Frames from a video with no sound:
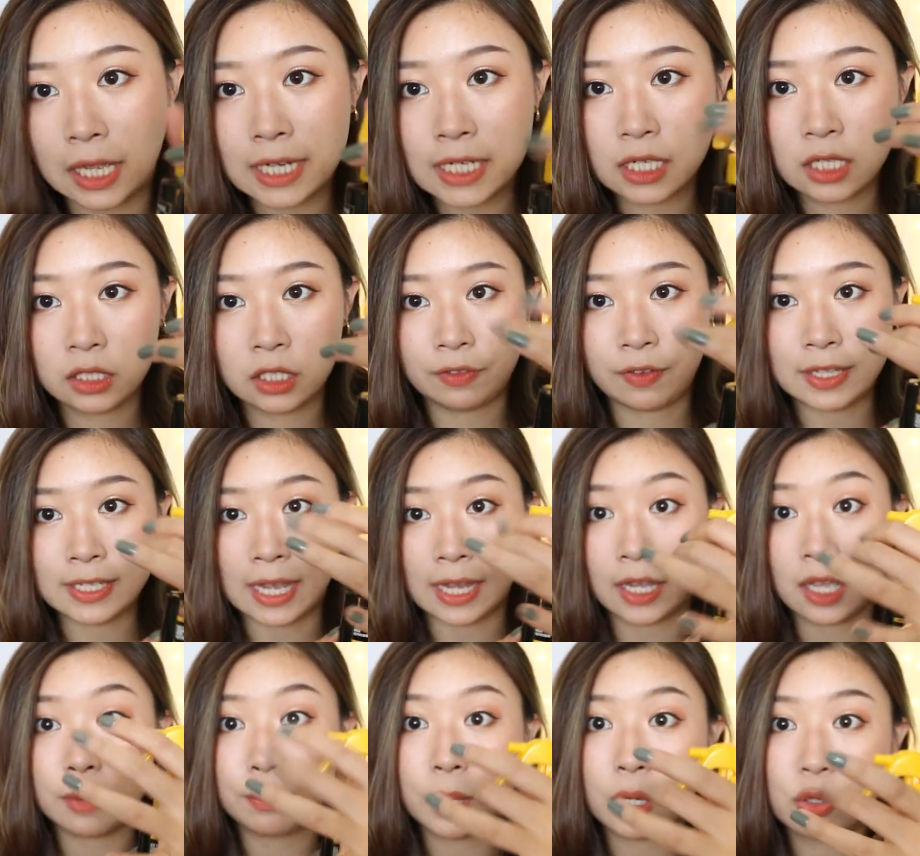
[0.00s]
它这个地方才
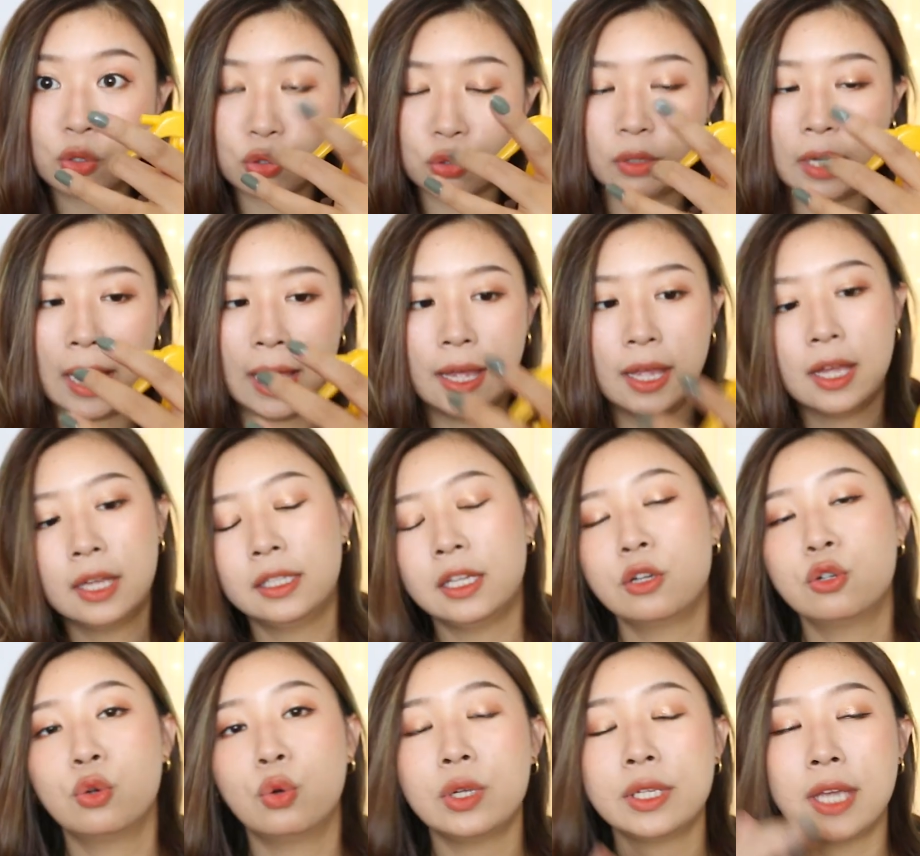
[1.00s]
可以喷出来。
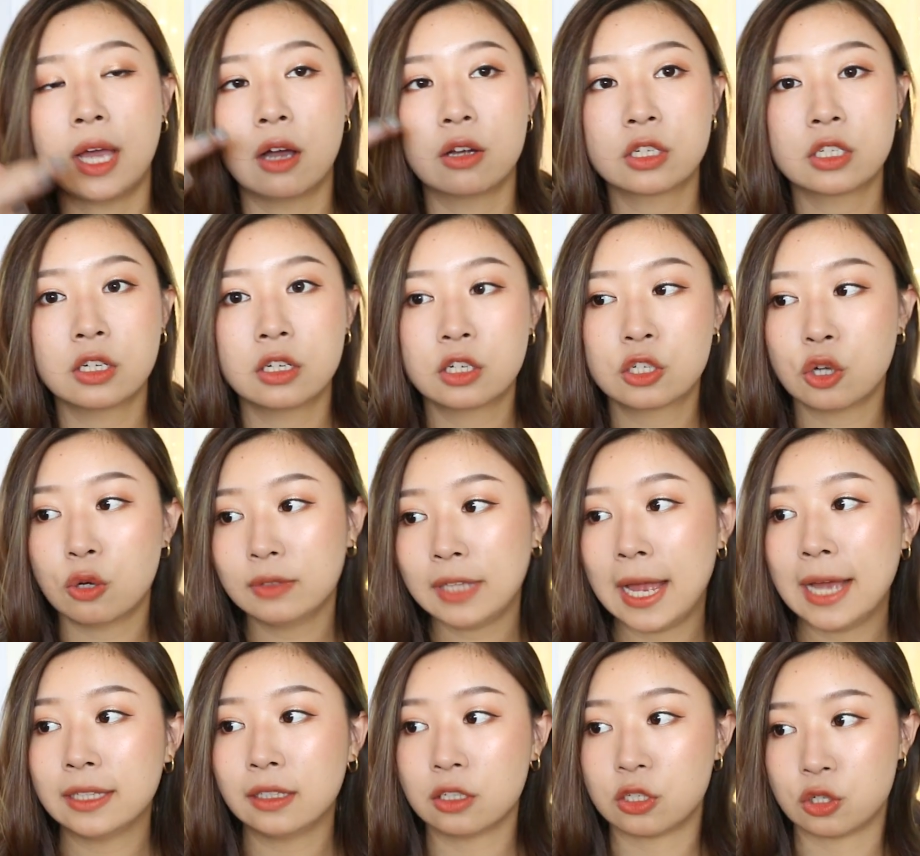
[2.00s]
但如果你要是收
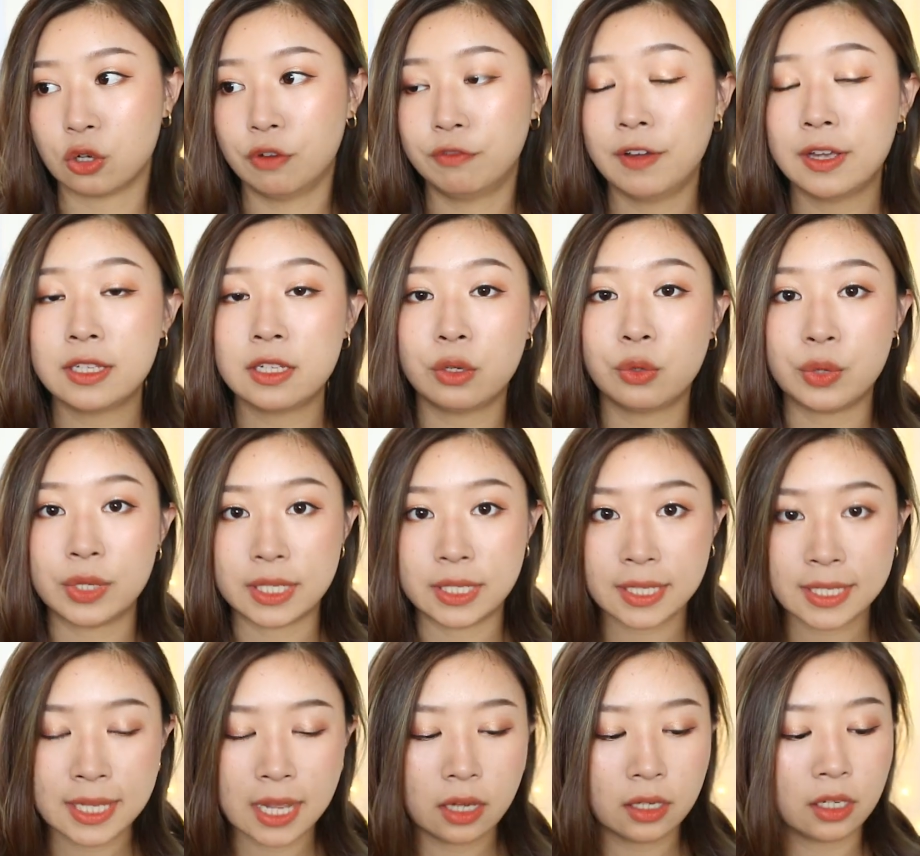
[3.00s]
纳的时候放进旅
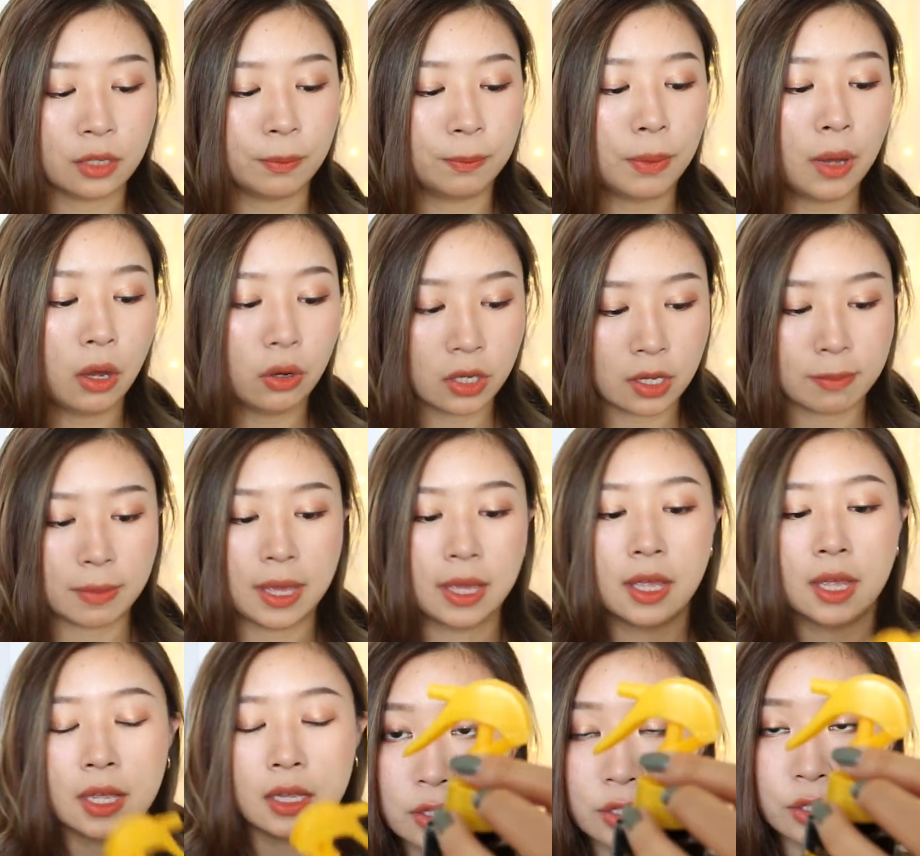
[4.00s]
行箱里、包里面，
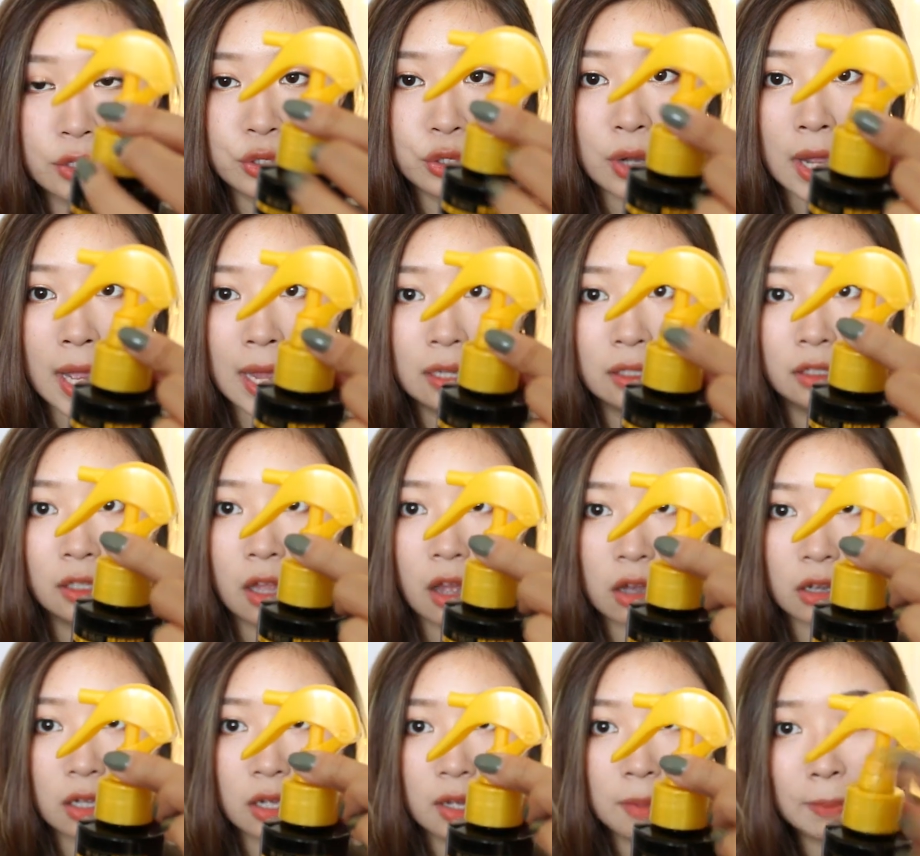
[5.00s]
你就按
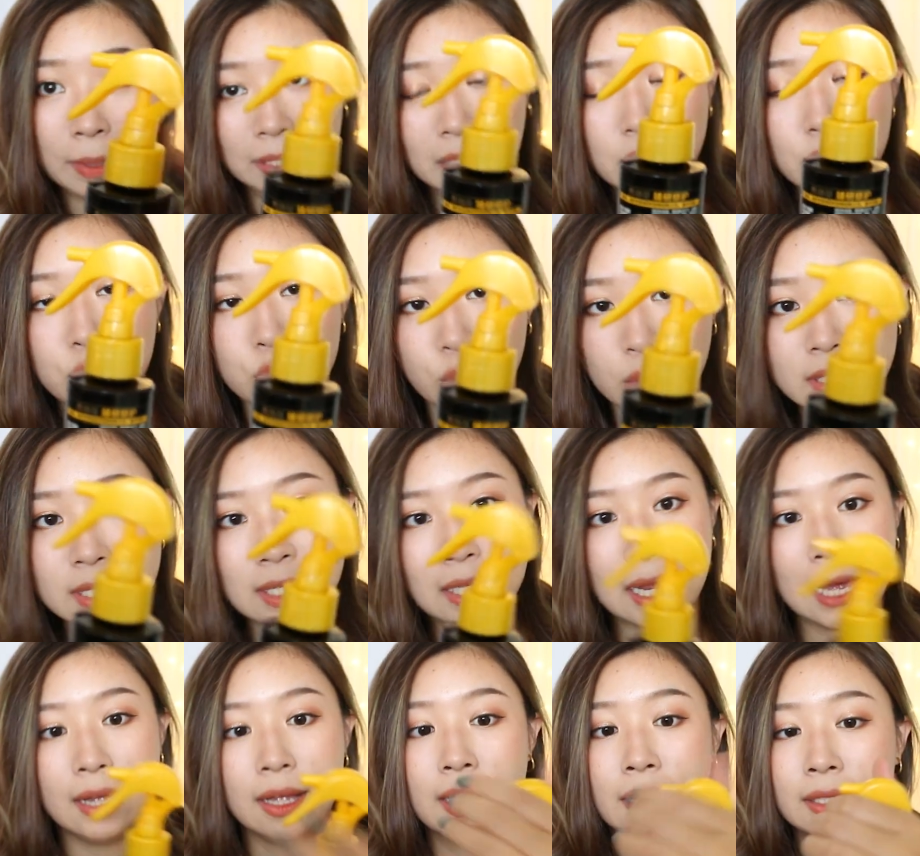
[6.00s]
lock 把它锁起
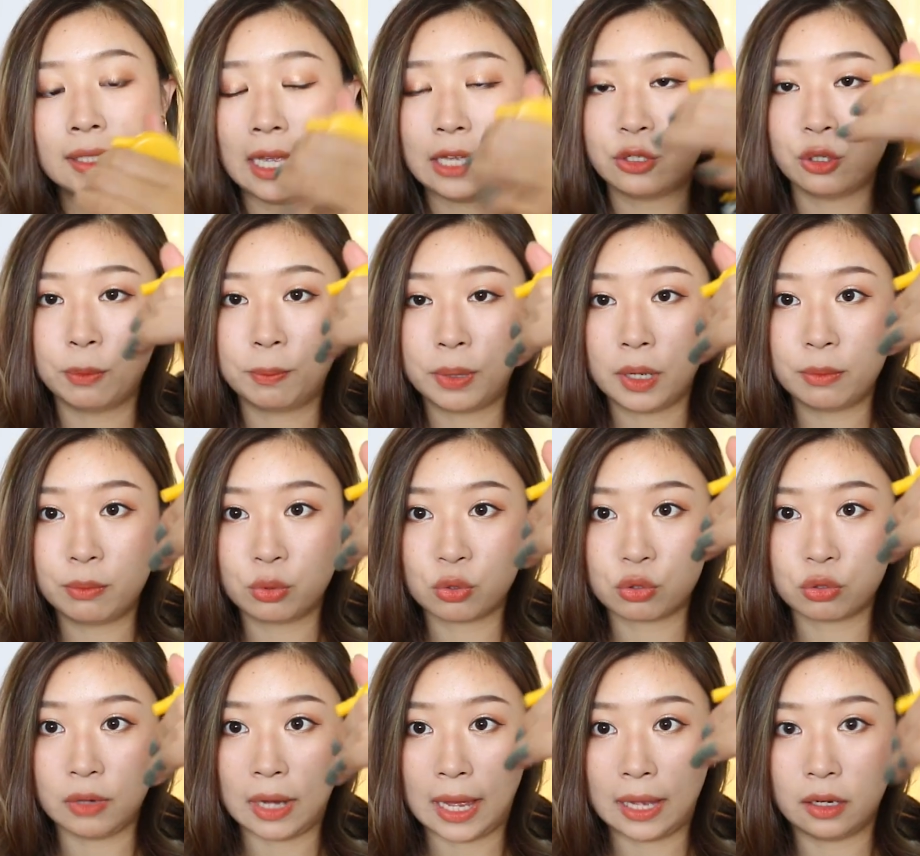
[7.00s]
来，它就喷不
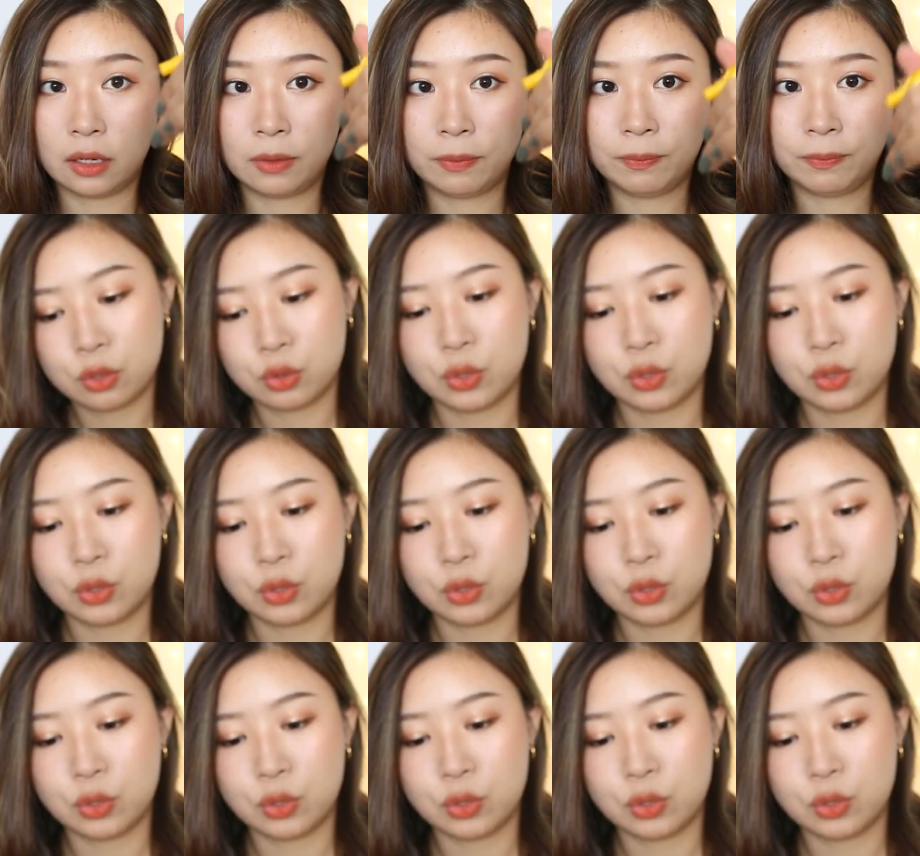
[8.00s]
出来了。